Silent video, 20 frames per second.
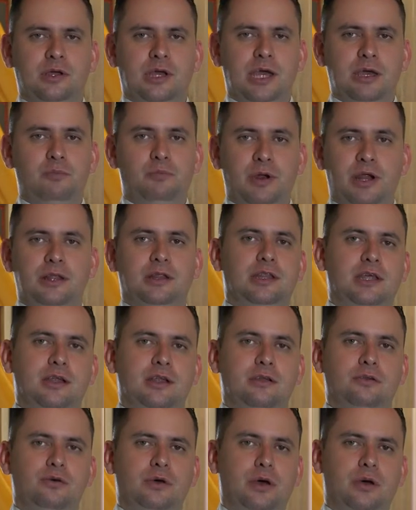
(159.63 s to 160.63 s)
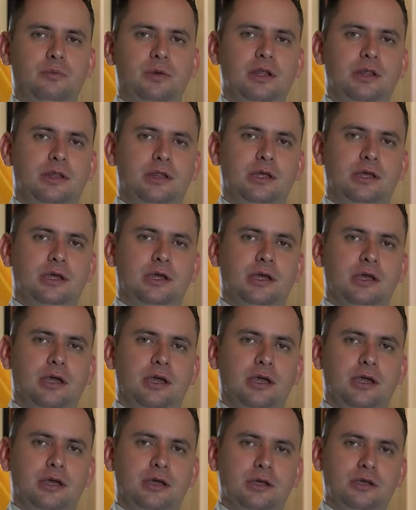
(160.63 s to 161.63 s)
Emprende
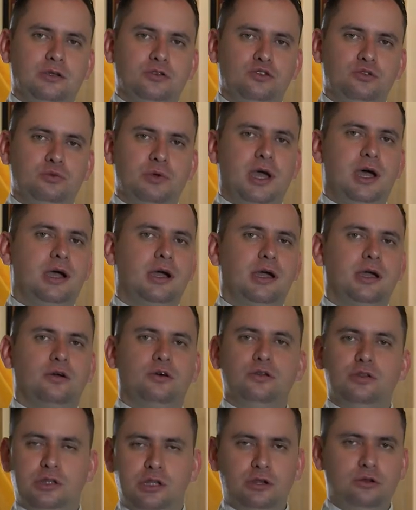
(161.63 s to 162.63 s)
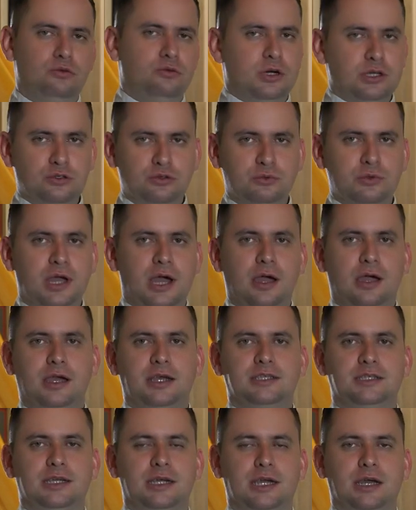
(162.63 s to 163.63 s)
nuevamente su viaje, continúa su viaje
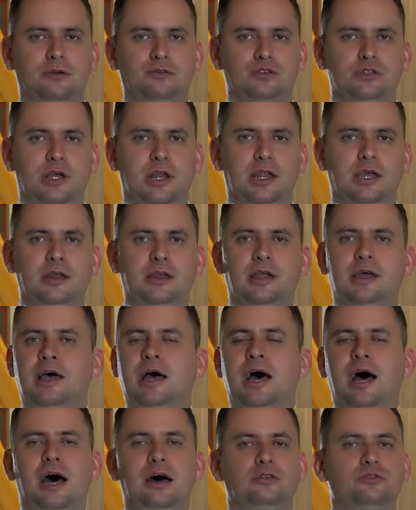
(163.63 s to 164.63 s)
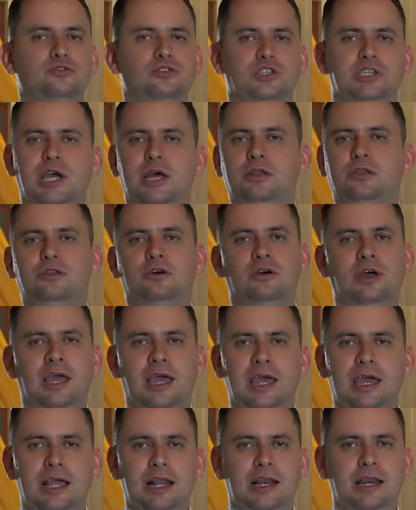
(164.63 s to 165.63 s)
hacia Jerusalén, anunciando
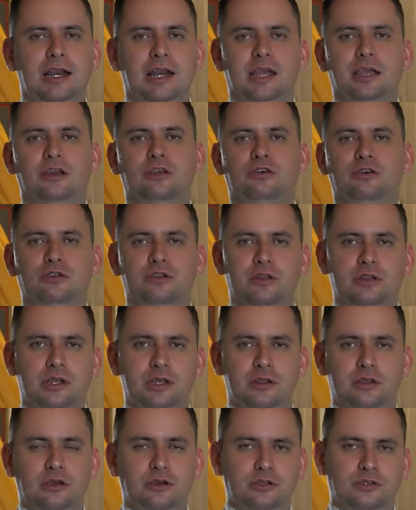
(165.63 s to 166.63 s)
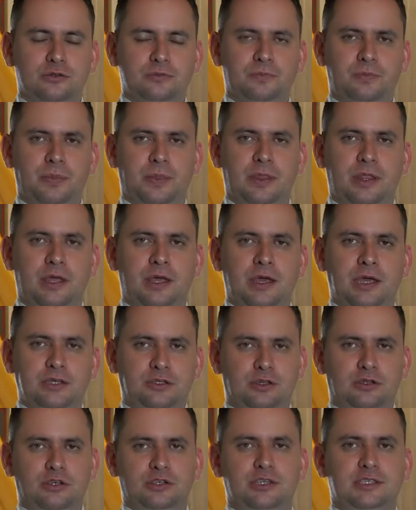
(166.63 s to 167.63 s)
el reino de Dios.
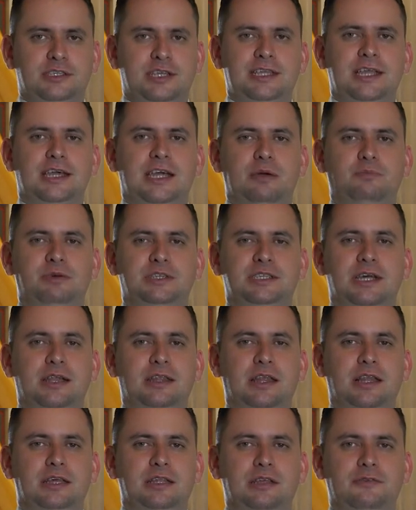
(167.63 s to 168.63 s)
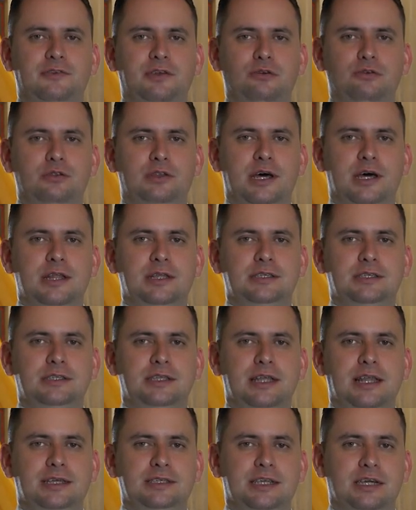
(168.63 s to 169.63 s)
Esto nos enseña que a pesar de las dificultades y
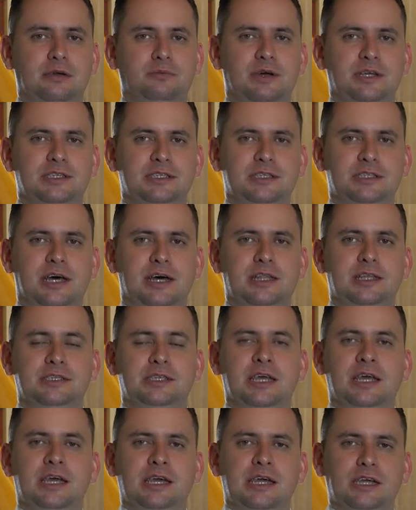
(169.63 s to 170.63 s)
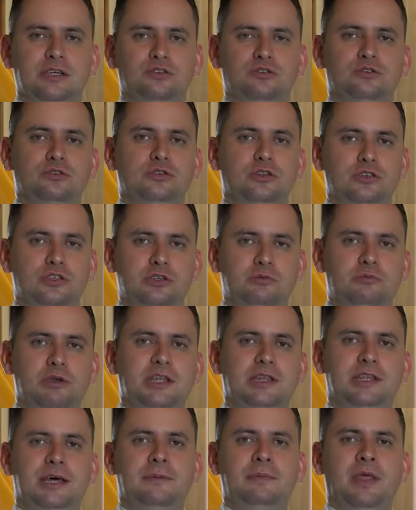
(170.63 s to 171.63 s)
de las adversidades, Jesús nos
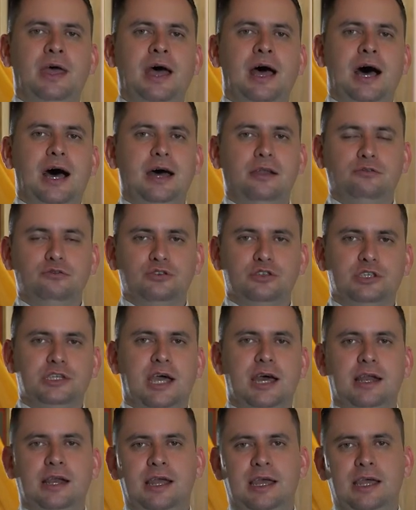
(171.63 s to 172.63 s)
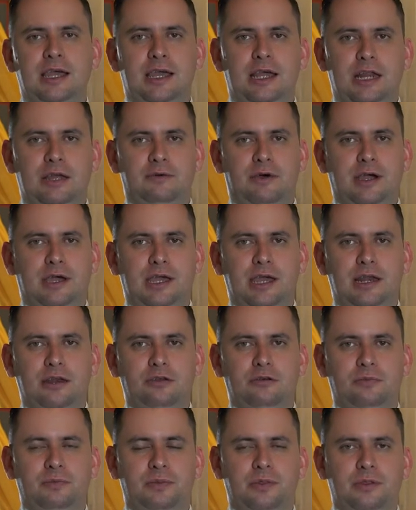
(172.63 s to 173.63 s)
invita a anunciar el Evangelio.